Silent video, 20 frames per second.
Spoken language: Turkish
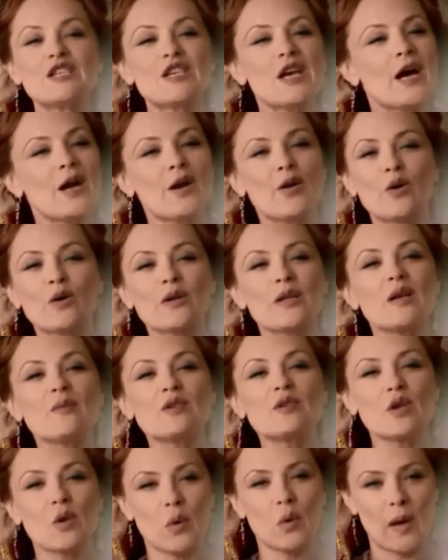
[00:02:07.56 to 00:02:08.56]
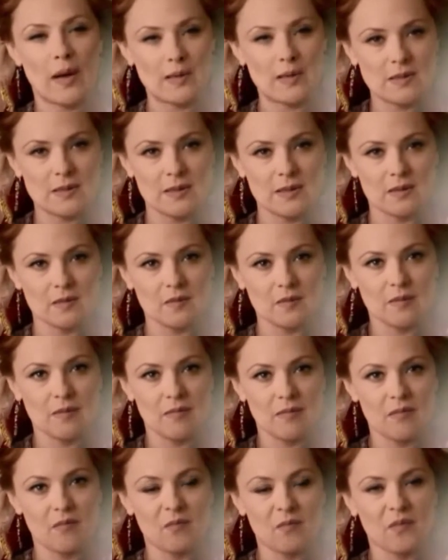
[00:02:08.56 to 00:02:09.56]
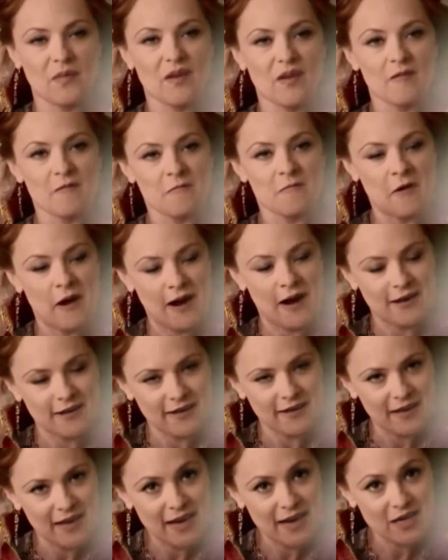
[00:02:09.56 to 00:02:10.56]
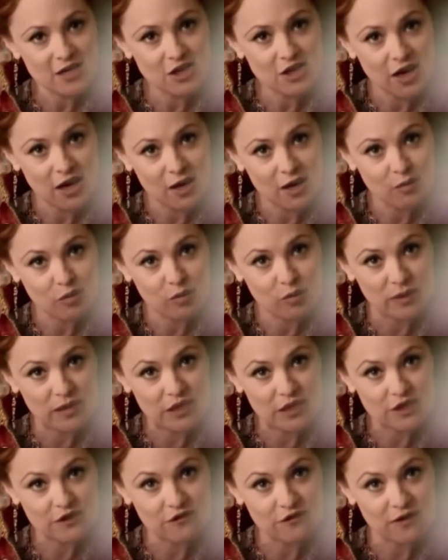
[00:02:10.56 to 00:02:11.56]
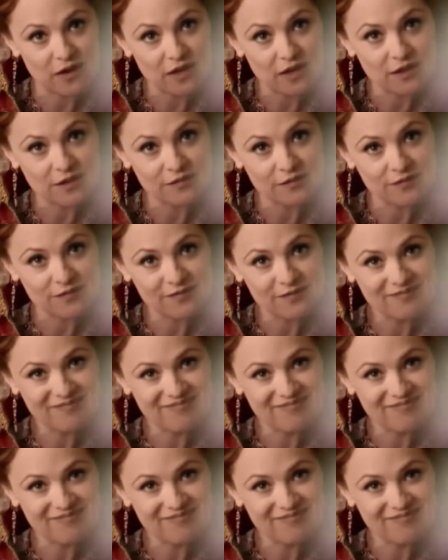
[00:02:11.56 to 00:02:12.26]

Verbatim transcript: Çare yok diye bir şey yok aslanım. Valideler çare bulmak için var.